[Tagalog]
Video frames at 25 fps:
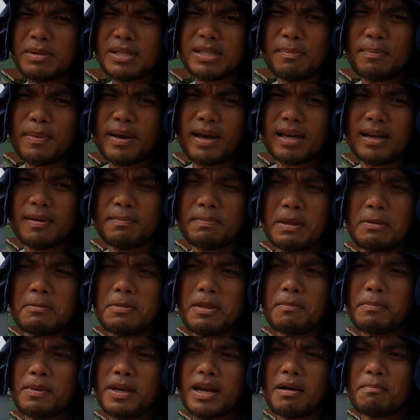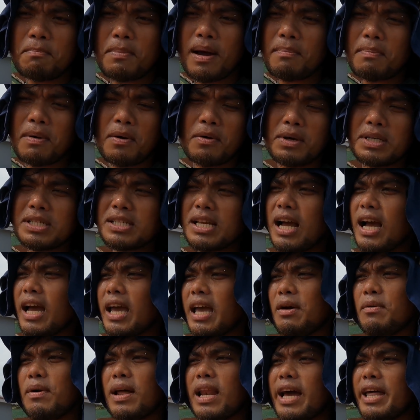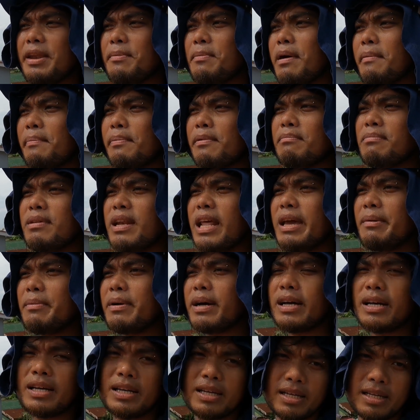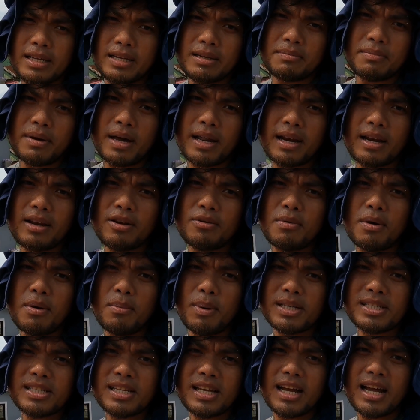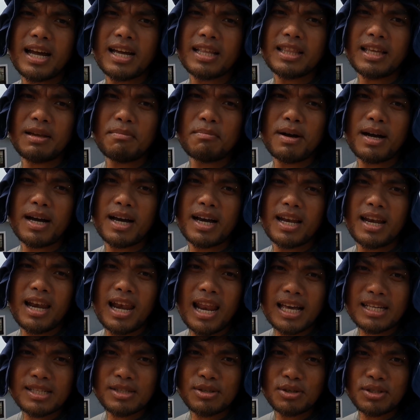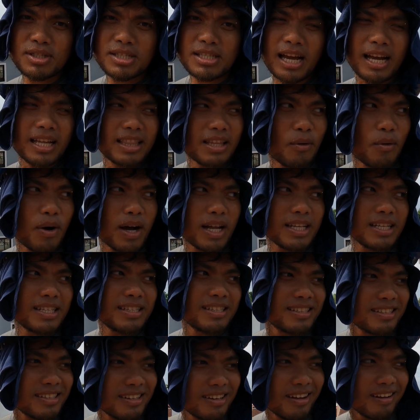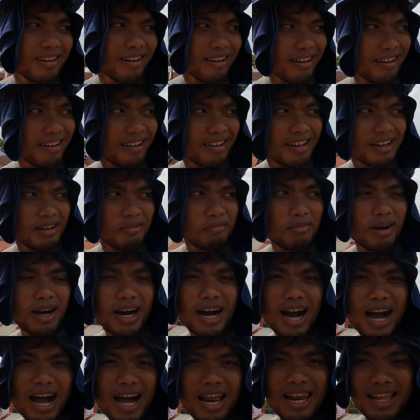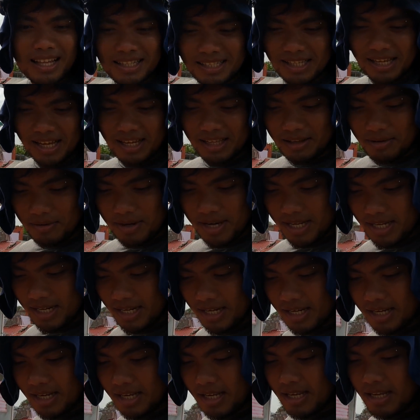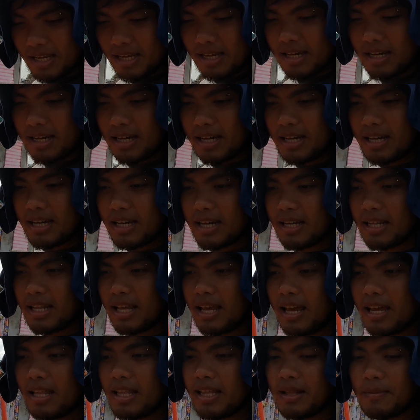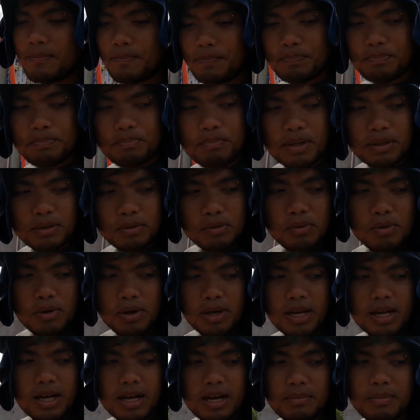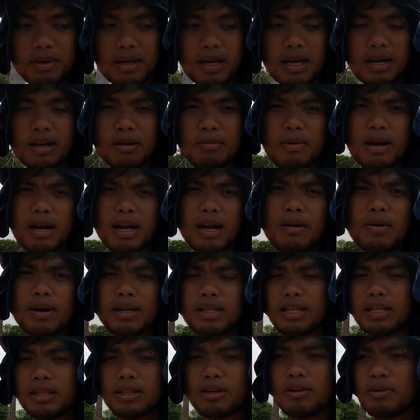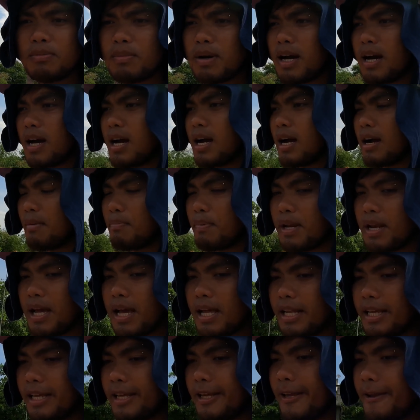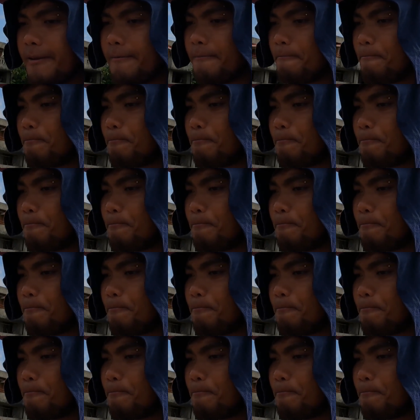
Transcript: naman sa pakiramdam ng pinagpapawisan kaya wala namang problema para lumabas ang ating mga lason sa katawan. Uh, mga alak sa katawan. Uh, at ayan, patuloy lang kami nga gumagawa dito mga kapanalig.